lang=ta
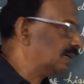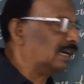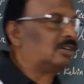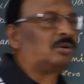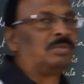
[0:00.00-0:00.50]

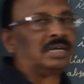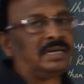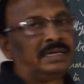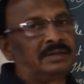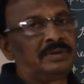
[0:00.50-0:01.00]
எலக்ட்ரோ
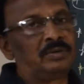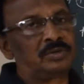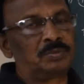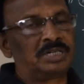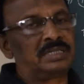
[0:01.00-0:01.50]
மேக்னெட்டிக் வேவ்ஸ்
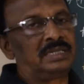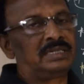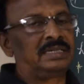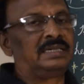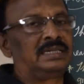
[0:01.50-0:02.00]
மட்டும்தான்
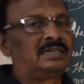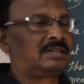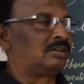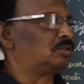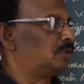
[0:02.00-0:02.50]
ஹீட்டை
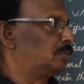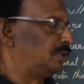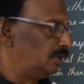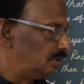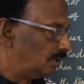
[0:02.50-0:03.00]
ட்ரான்ஸ்ஃபர் பண்ணும்